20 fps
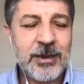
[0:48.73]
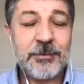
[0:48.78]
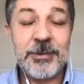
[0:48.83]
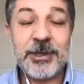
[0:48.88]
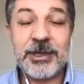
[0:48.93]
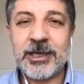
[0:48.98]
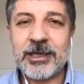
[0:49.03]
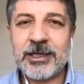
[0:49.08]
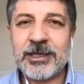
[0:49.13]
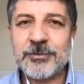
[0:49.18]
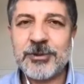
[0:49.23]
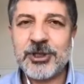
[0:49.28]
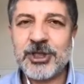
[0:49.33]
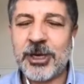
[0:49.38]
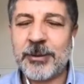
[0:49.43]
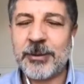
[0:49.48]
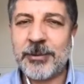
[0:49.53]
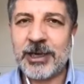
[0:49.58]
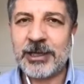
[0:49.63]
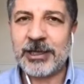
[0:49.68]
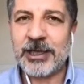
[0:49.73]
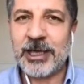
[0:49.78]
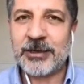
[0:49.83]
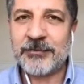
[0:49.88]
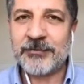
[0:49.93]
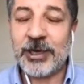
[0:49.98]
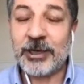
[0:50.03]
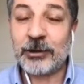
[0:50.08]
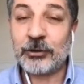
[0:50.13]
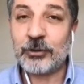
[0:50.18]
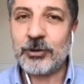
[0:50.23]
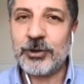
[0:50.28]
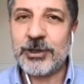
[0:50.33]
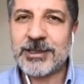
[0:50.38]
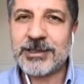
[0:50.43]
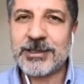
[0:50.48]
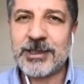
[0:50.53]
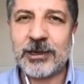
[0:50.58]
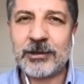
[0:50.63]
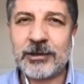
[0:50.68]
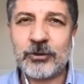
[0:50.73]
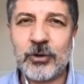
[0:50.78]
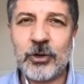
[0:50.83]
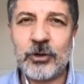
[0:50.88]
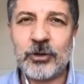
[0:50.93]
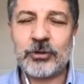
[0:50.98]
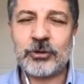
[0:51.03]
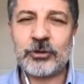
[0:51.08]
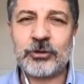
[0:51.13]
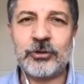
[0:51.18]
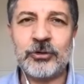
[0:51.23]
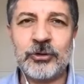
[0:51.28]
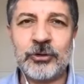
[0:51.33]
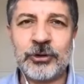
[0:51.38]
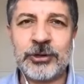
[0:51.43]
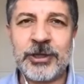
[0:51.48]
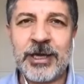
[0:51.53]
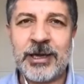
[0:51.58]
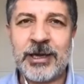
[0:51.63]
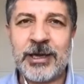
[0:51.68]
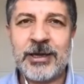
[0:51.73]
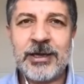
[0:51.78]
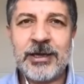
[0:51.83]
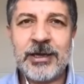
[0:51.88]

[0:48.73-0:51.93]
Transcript: bir takım çabalar var. Dünya Sağlık Örgütü'nün de